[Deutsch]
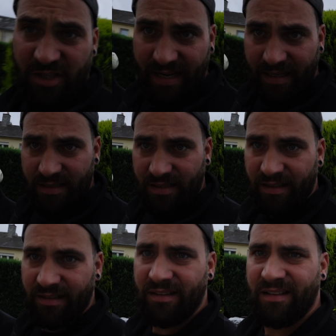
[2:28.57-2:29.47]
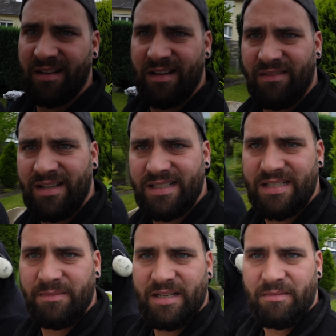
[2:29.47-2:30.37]
stellen jetzt, was ist
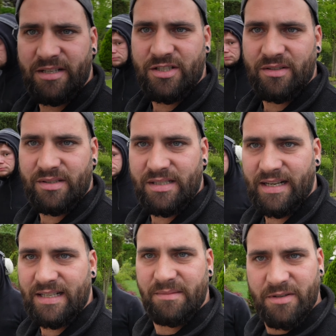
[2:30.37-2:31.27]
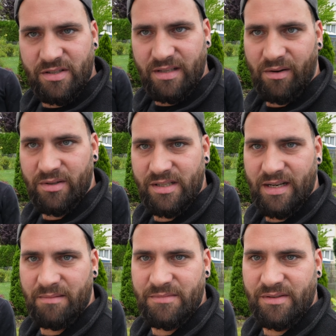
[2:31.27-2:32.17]
hier mit dem Licht los? Ey? Da sind wir schon draußen
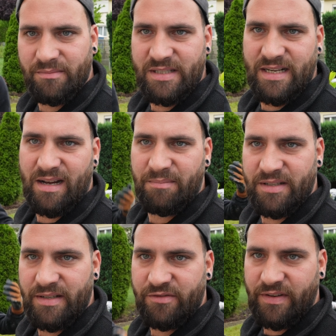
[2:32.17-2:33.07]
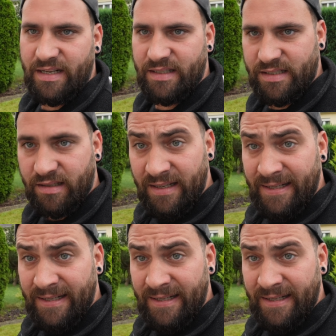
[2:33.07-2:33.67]
und haben so miserable Lichtverhältnisse.